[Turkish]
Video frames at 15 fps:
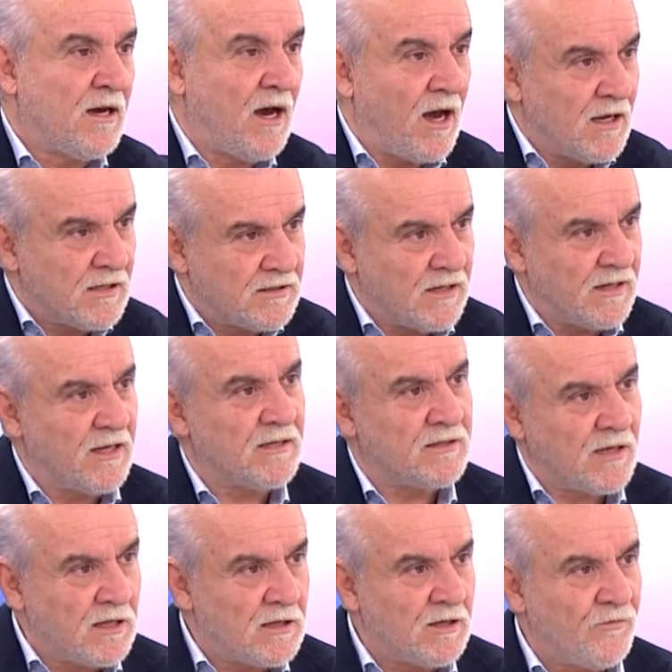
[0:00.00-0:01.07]

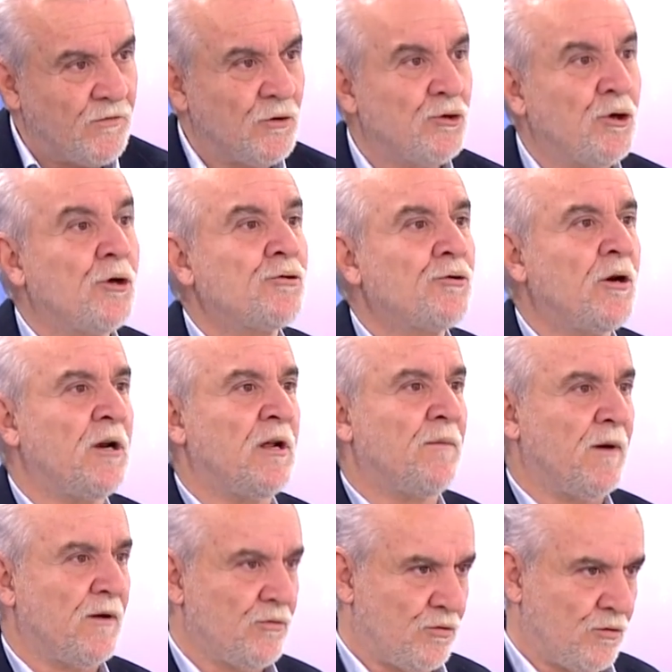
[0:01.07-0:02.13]
Galatasaray'ın santiforu dört
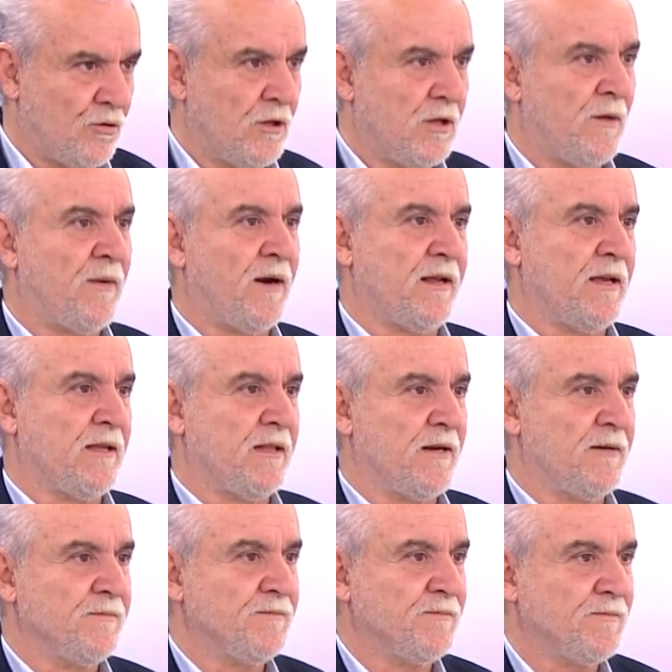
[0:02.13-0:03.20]
kolla, kolla mark eder.